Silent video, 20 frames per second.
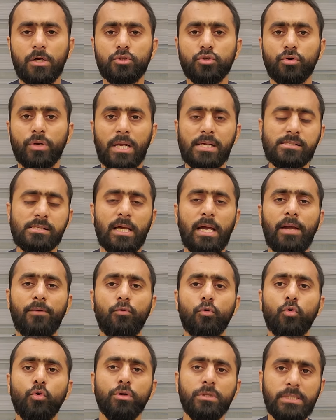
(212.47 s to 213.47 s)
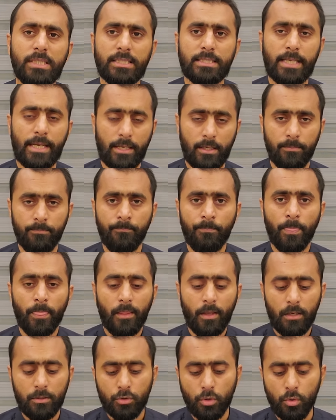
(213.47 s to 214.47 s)
जो रास्ता है वो खोल दिया
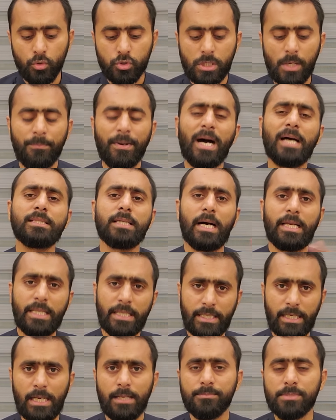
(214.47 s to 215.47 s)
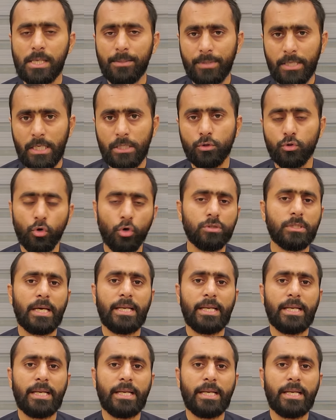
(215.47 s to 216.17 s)
जाएगा तो उसके बाद अली नीलम साहबा ने दो